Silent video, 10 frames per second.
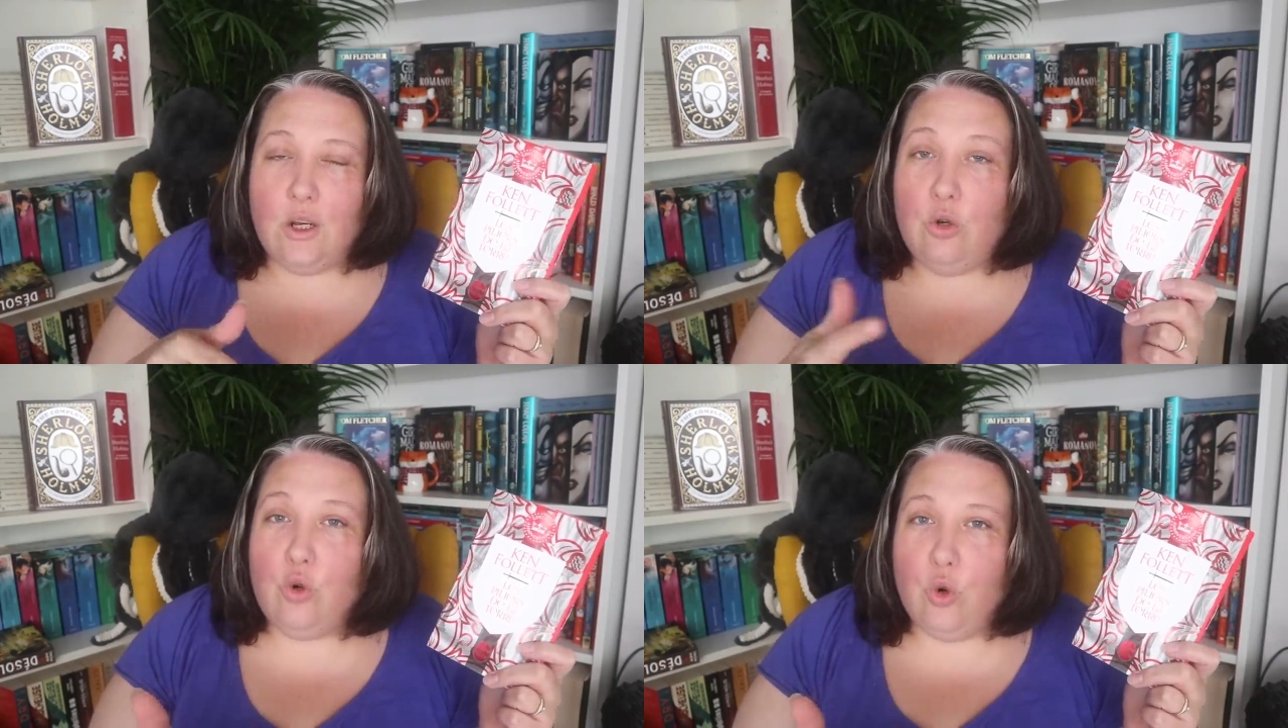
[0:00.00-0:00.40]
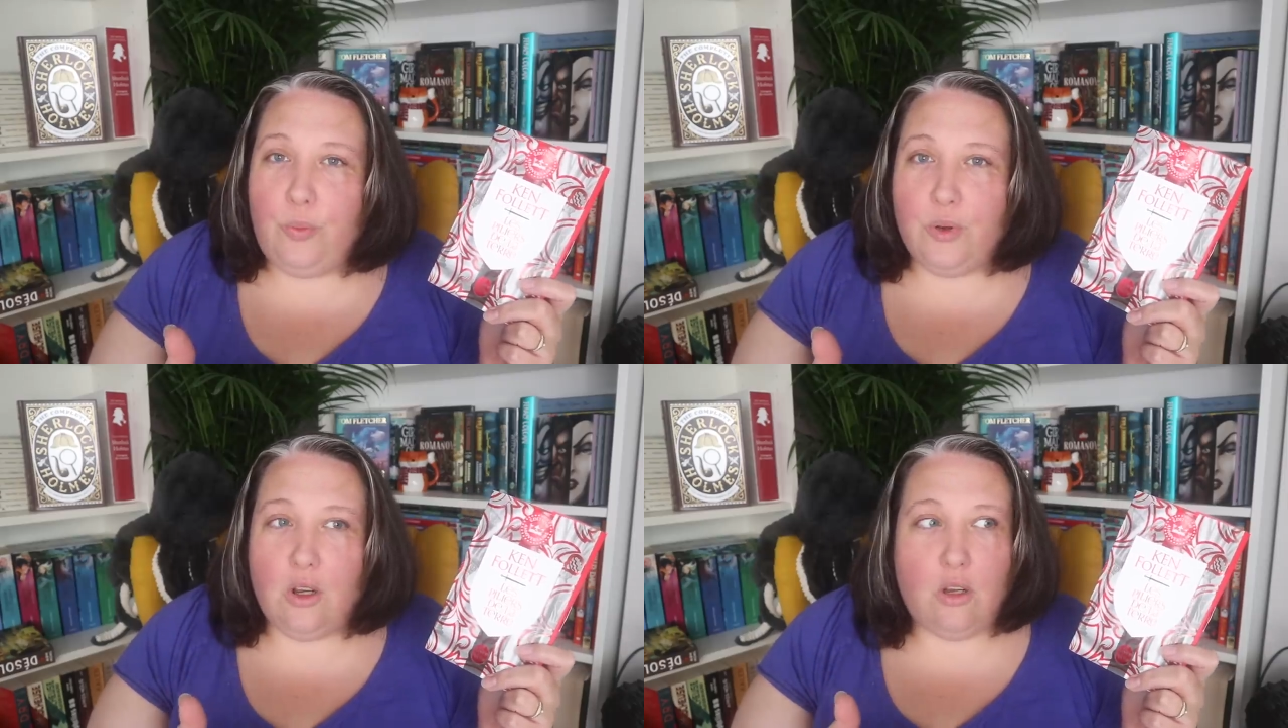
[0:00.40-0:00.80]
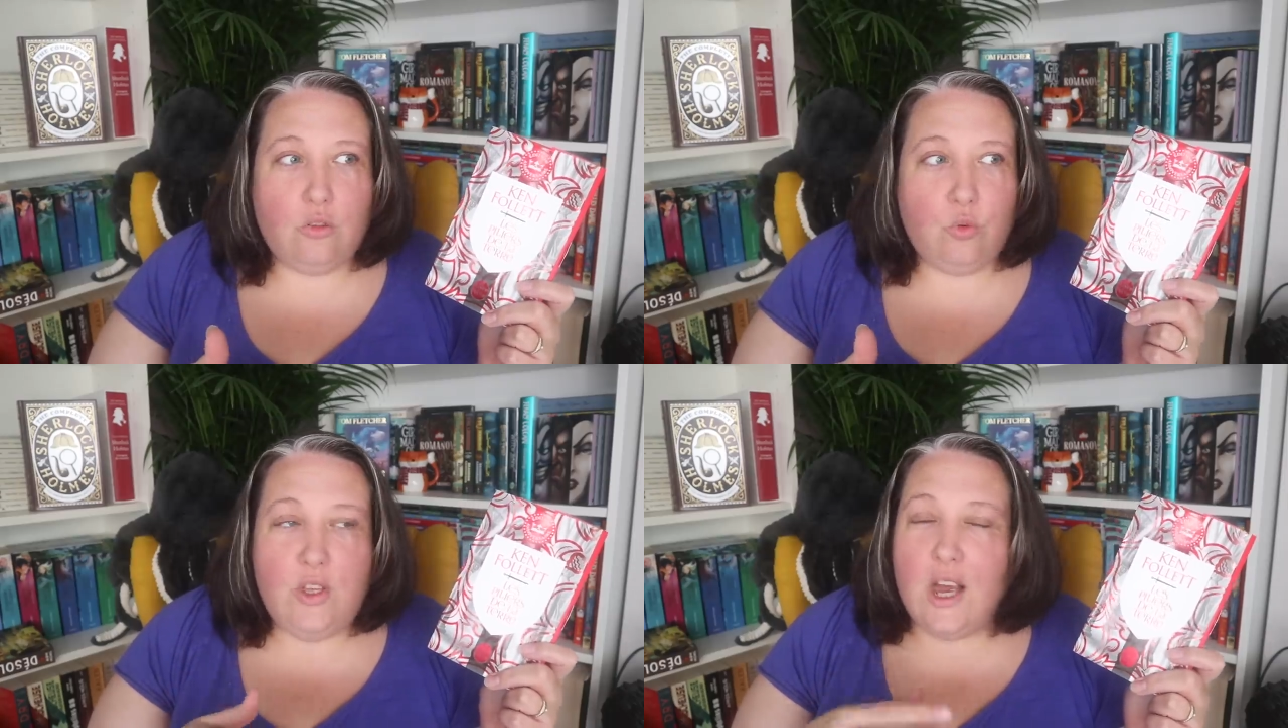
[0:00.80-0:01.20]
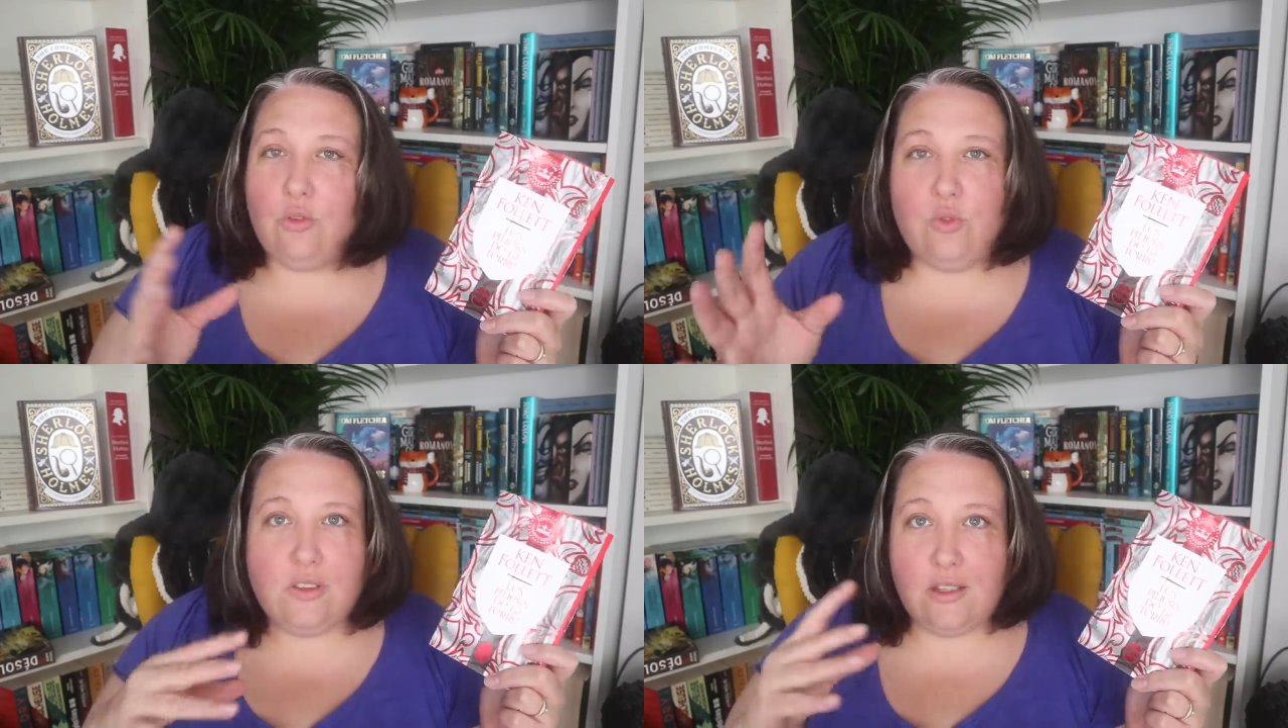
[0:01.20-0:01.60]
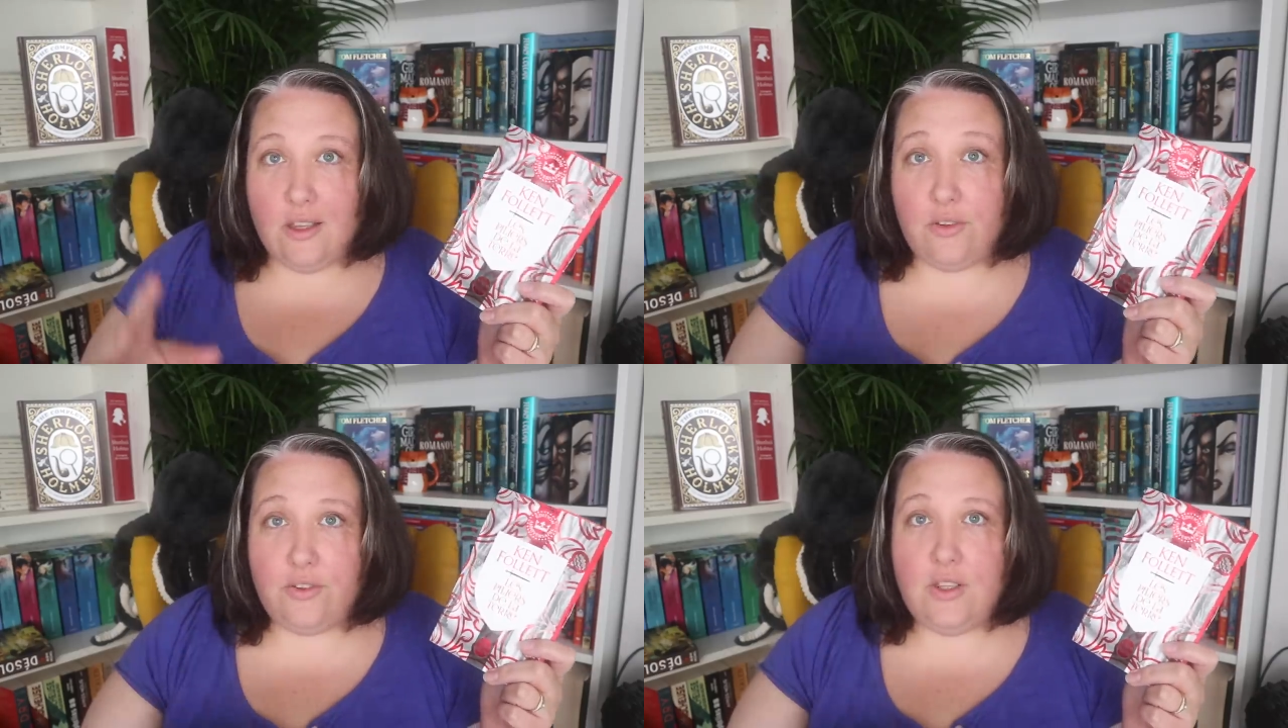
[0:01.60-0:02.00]
le groupe euh, où il y a tout ce qui est
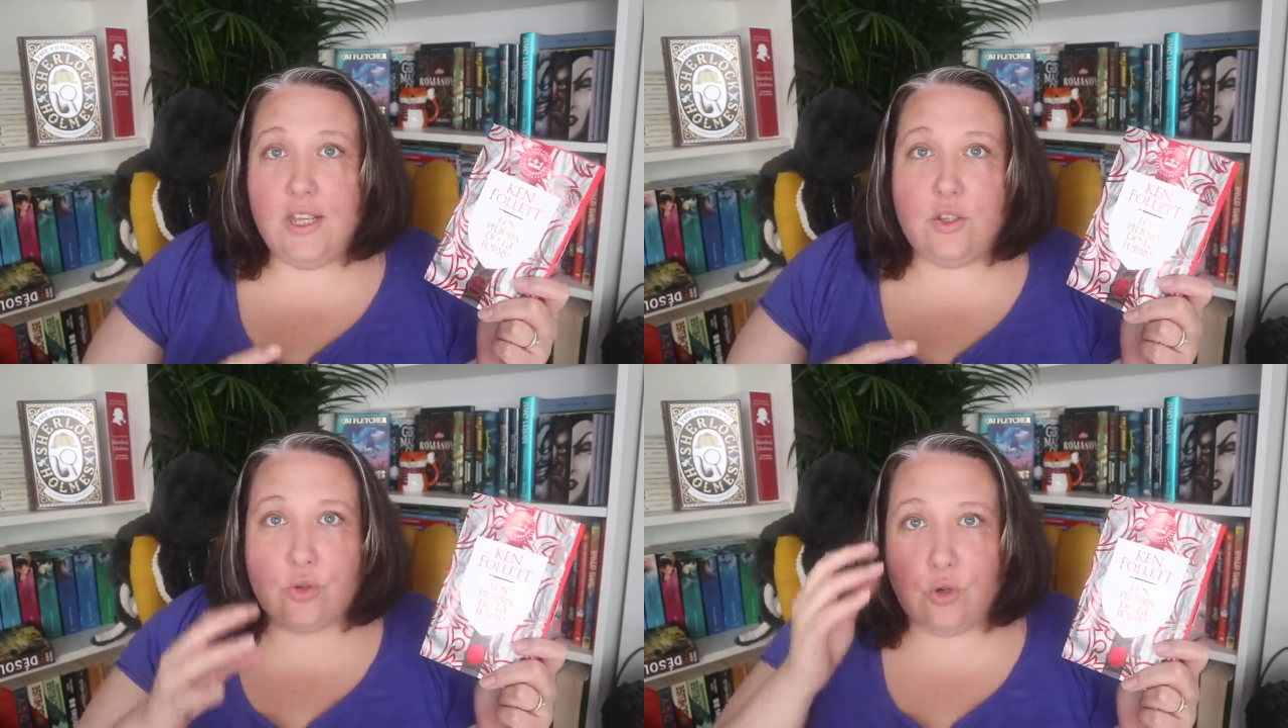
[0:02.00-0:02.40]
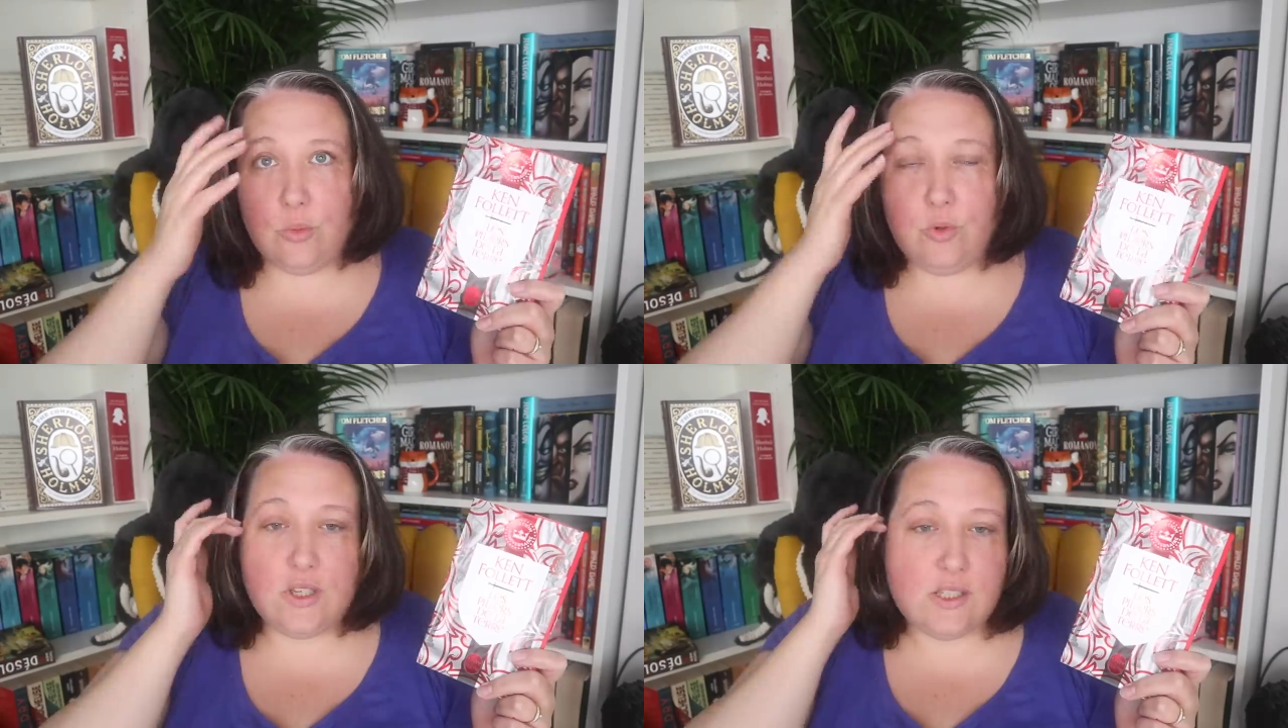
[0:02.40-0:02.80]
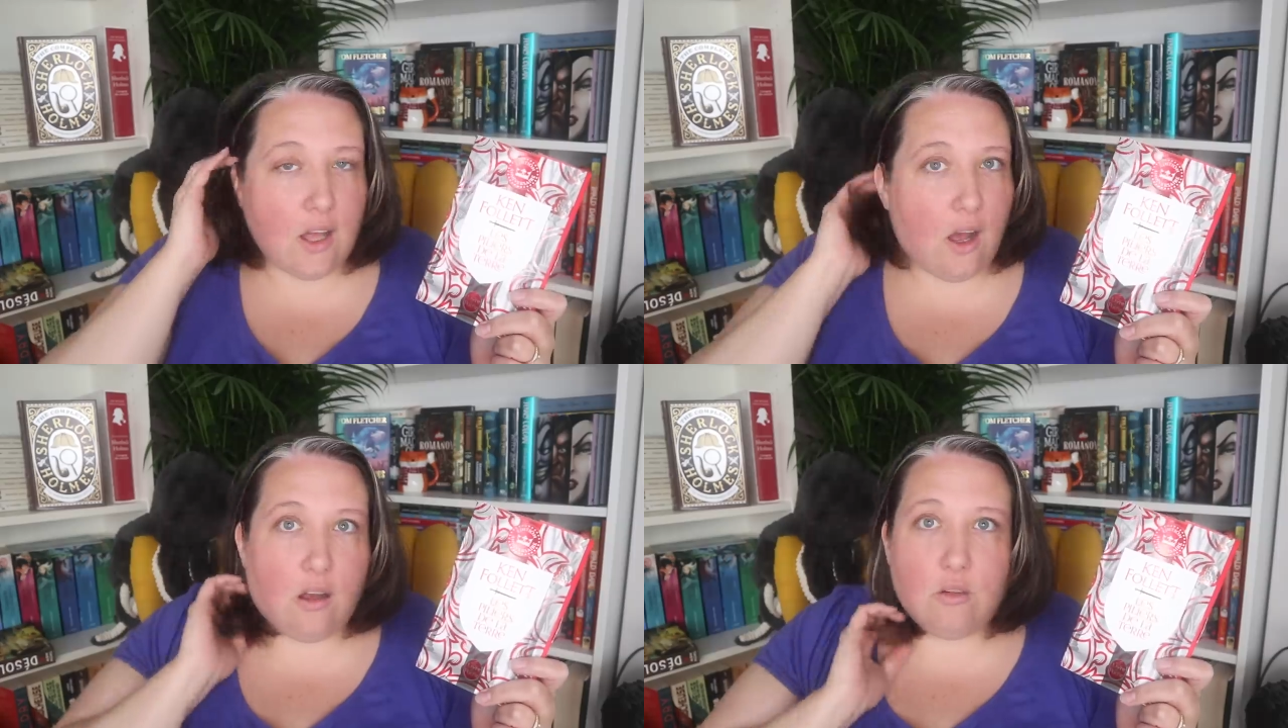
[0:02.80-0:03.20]
défi, lecture commune, etc.